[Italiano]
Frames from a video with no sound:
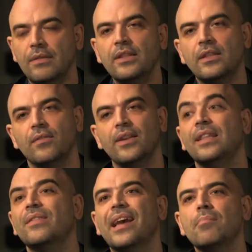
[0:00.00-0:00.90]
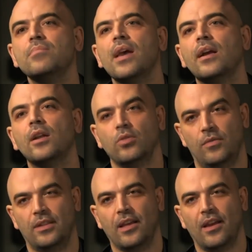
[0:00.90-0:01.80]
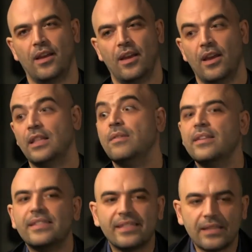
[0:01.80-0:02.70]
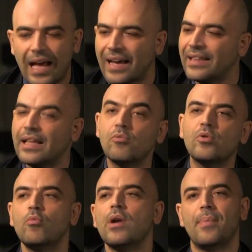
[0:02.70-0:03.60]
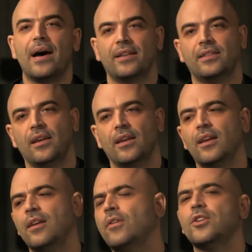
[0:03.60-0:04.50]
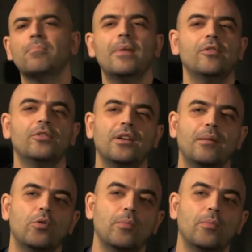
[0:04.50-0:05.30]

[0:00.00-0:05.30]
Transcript: devi intervenire, devi cambiare la tua vita, eh sì. devi stare da, da, una parte. Invece è meglio dire, ah,